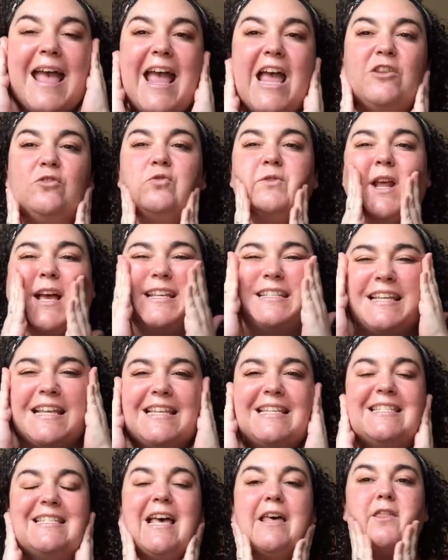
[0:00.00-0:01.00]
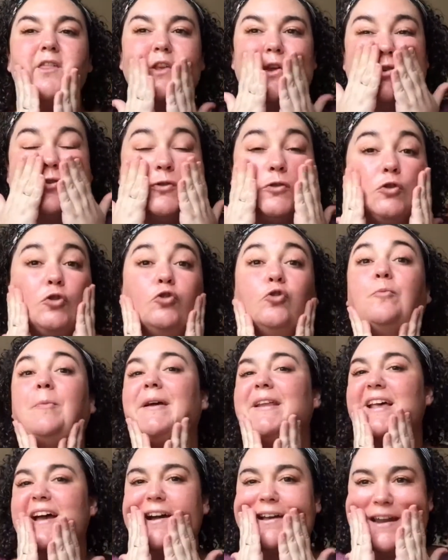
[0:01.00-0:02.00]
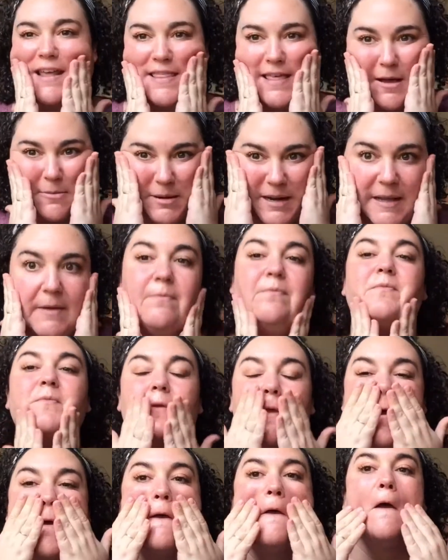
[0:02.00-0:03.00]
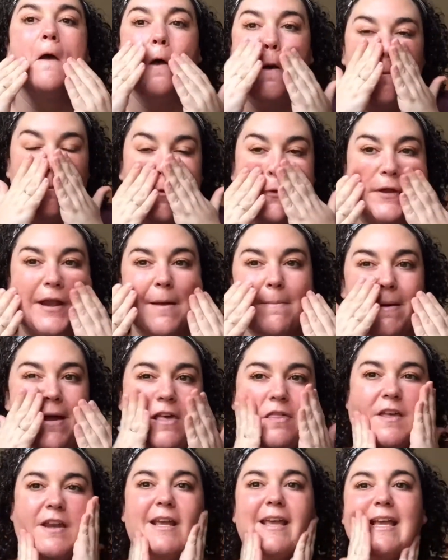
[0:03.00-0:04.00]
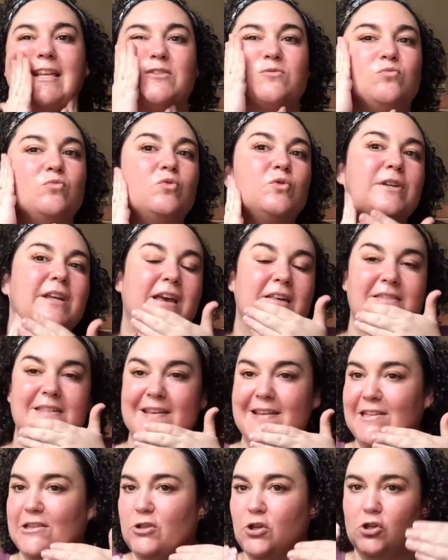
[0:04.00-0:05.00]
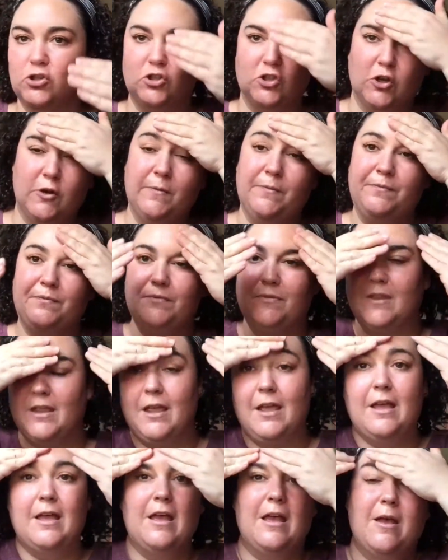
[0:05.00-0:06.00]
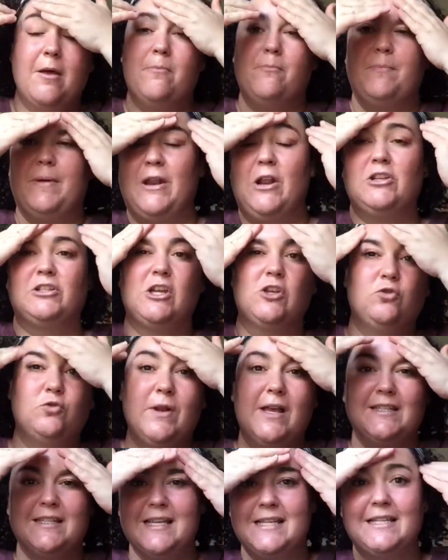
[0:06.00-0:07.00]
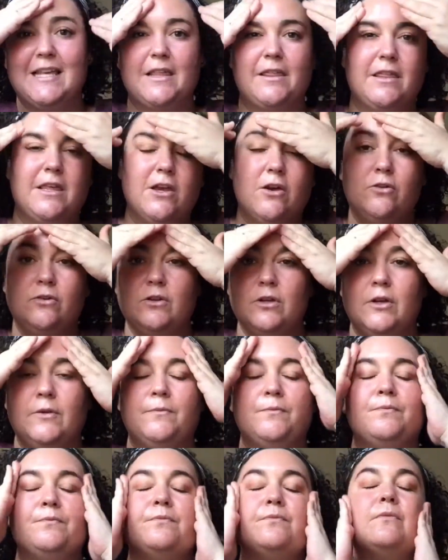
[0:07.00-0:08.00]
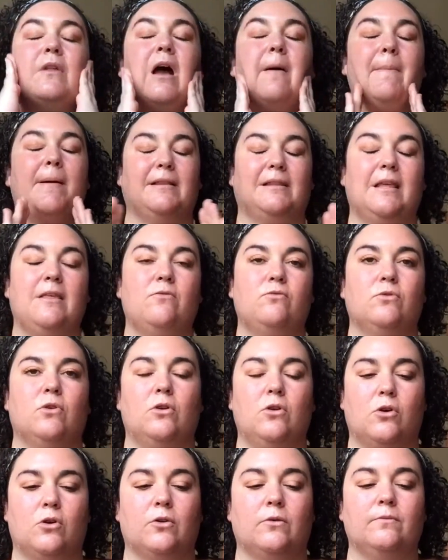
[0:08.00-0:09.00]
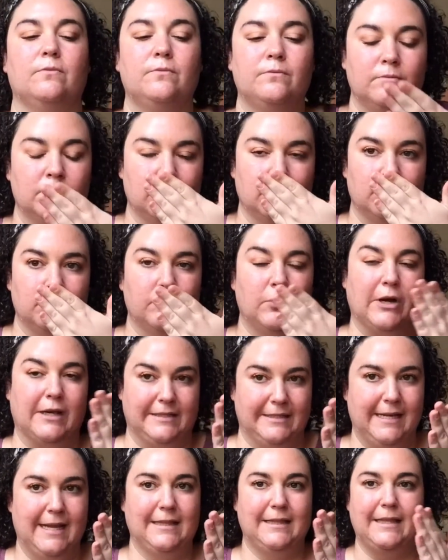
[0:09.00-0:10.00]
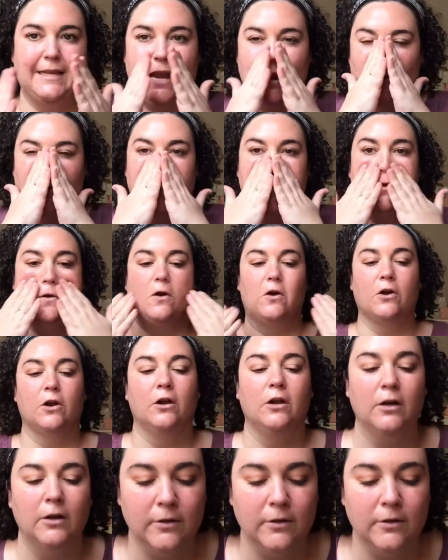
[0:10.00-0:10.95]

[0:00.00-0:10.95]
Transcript: Es una sensación súper agradable. Podría parecer que es muy aceitoso, pero es que es una sensación, aparte de un olor, porque sí que tiene algo de olor.